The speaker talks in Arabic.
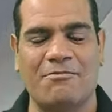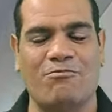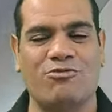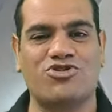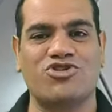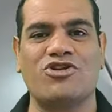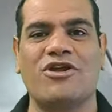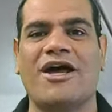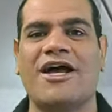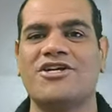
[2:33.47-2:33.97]

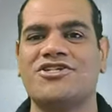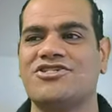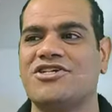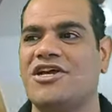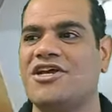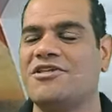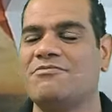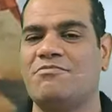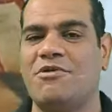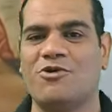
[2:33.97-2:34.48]
بسرعه
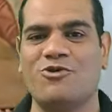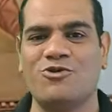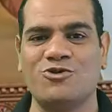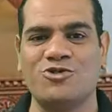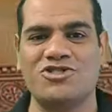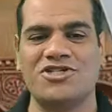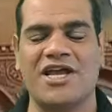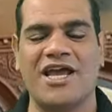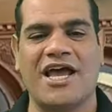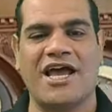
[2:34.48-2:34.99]
الشهيد
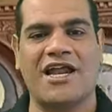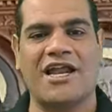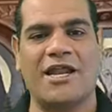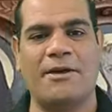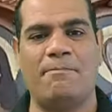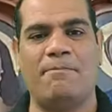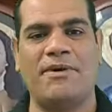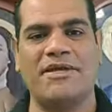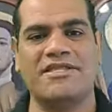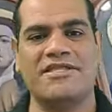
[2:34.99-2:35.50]
باجوش
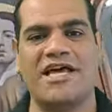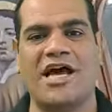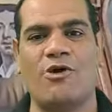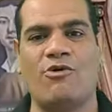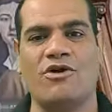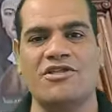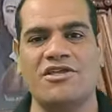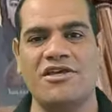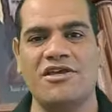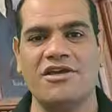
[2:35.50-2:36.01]
لبى
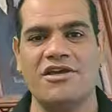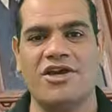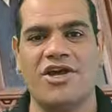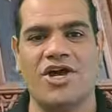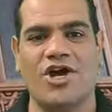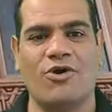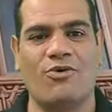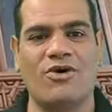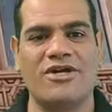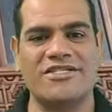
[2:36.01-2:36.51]
الدعوه دي
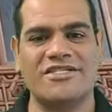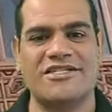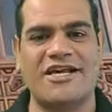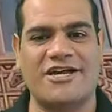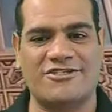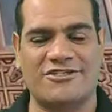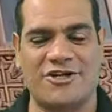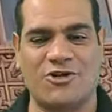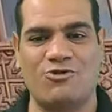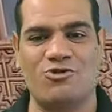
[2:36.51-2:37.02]
وزع
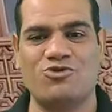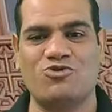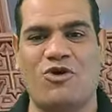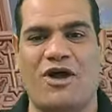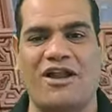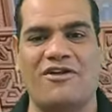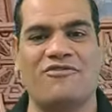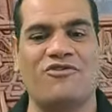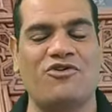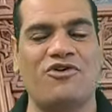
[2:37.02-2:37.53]
ثروته
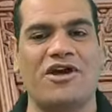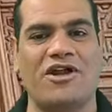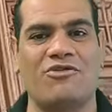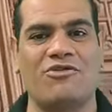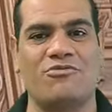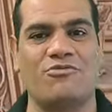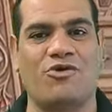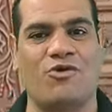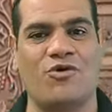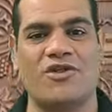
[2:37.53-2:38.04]
على الفقراء
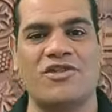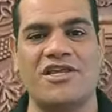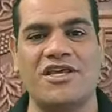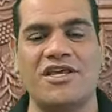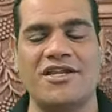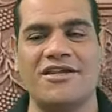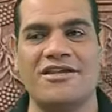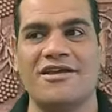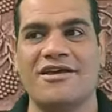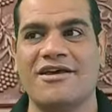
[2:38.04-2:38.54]

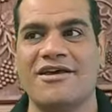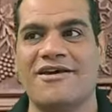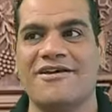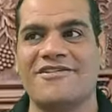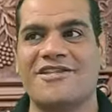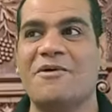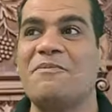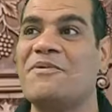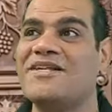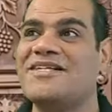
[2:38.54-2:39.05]
والمعوضين
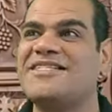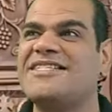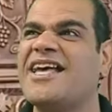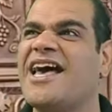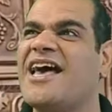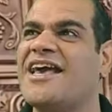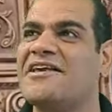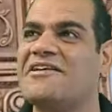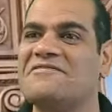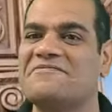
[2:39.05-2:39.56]
طب
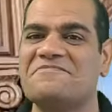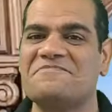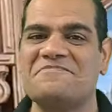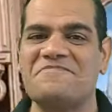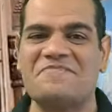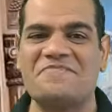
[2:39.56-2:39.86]
ازاي